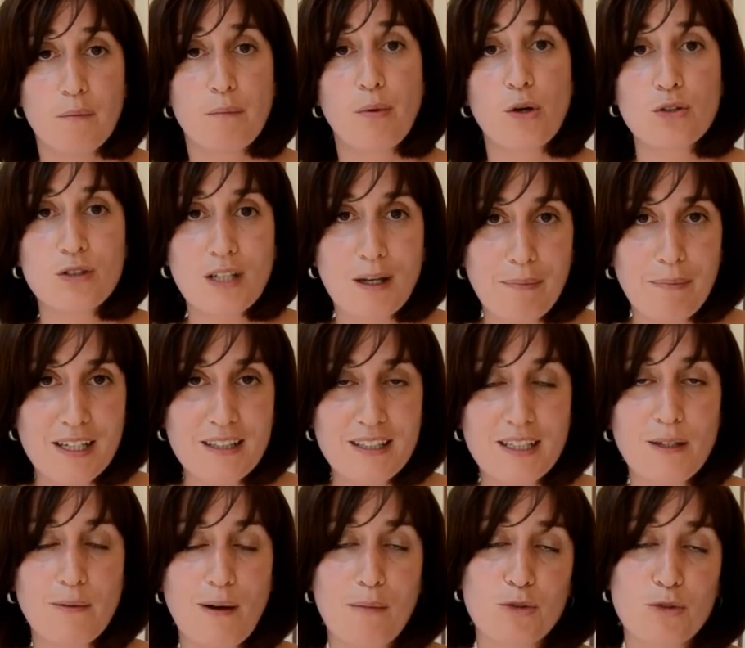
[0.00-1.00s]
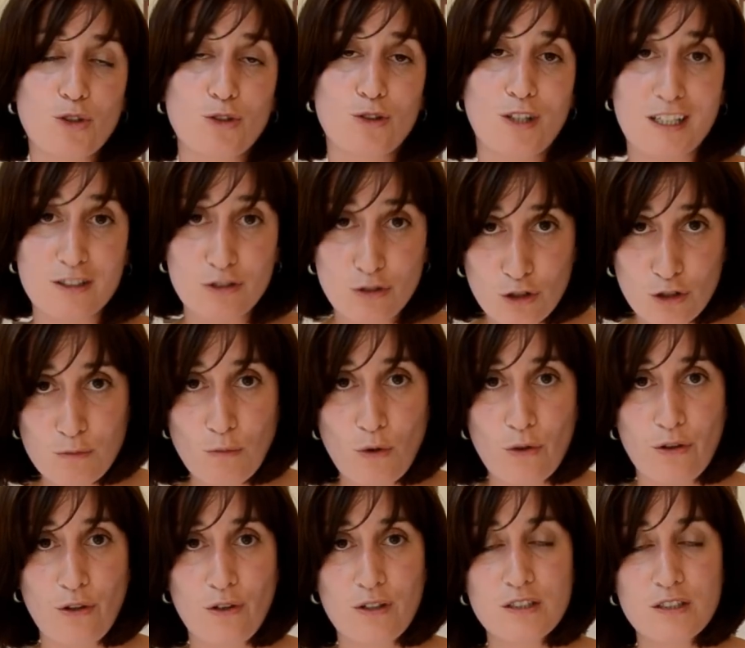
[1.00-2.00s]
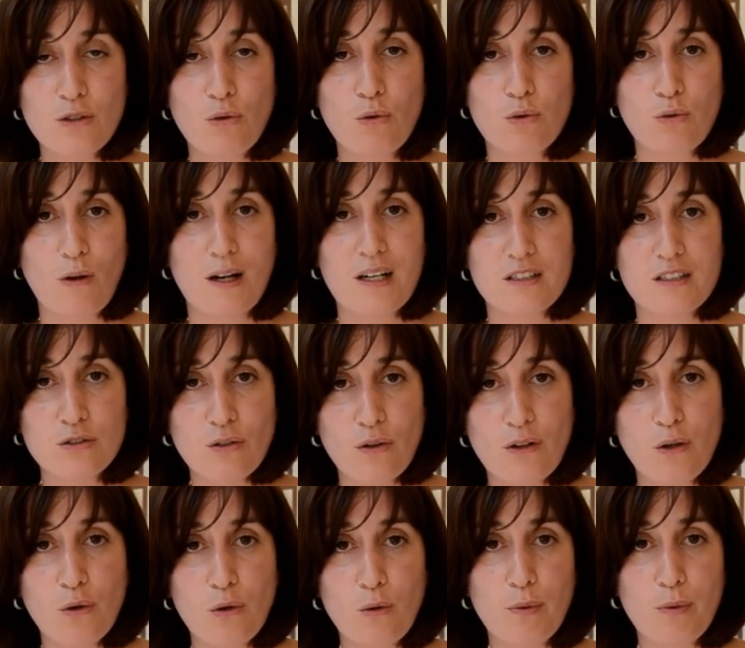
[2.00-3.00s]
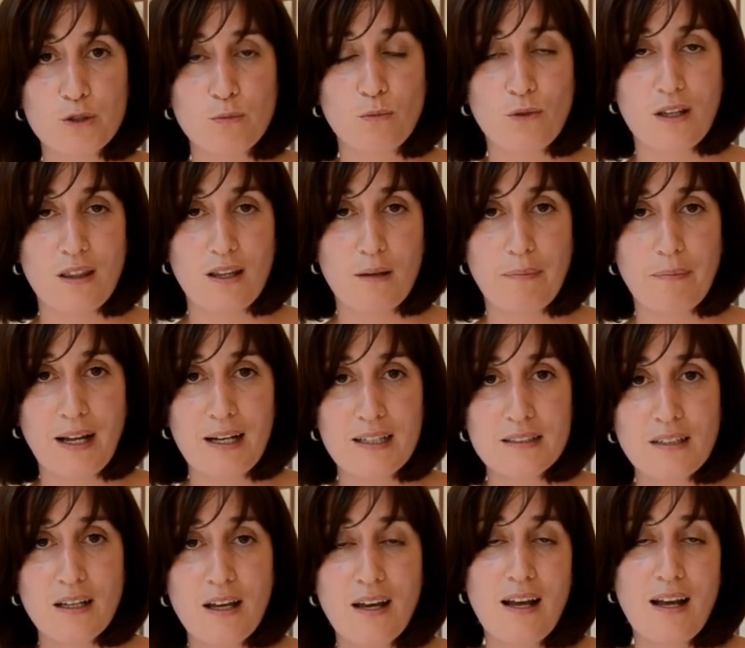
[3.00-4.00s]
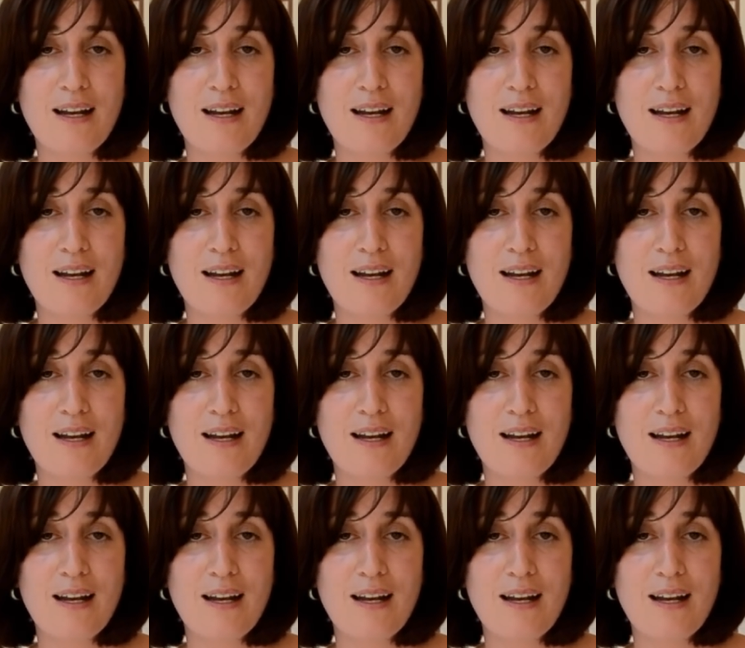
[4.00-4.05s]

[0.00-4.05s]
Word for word: Por otra parte, llevamos otras dos mociones junto al resto de grupos municipales.